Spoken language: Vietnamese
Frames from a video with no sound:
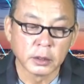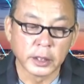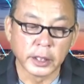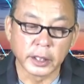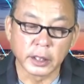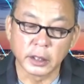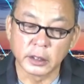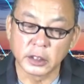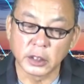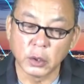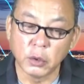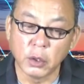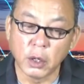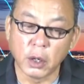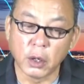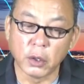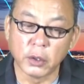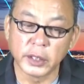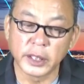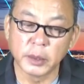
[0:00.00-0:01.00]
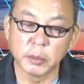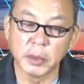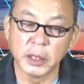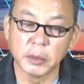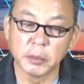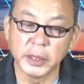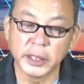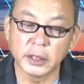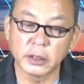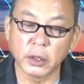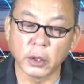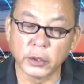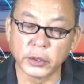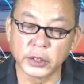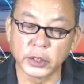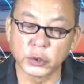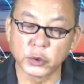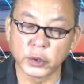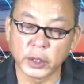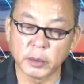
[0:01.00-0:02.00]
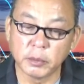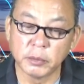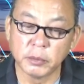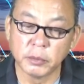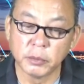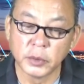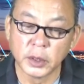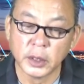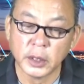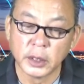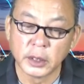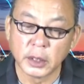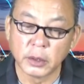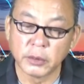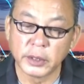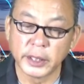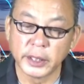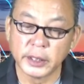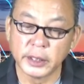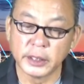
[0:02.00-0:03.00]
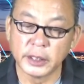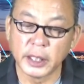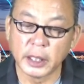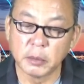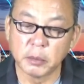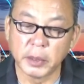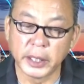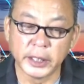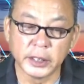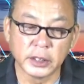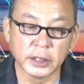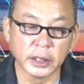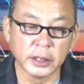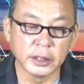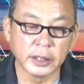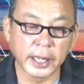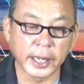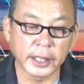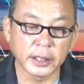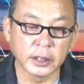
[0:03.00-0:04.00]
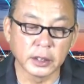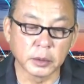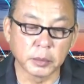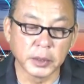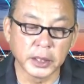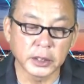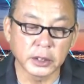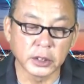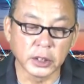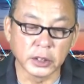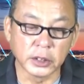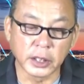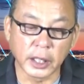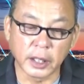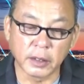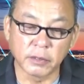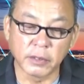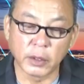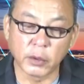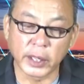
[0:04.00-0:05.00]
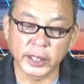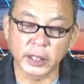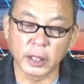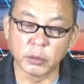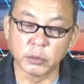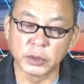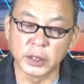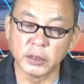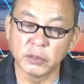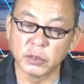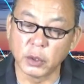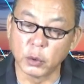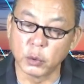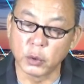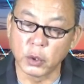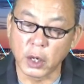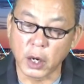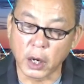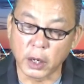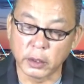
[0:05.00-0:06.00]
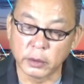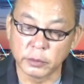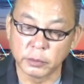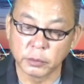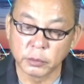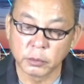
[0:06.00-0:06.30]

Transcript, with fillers: Thiệt là xấu hổ khi bưng bít tội cho Trump trong khi người dân Mỹ xứng đáng được biết sự thật về hoạt động chính phủ của họ.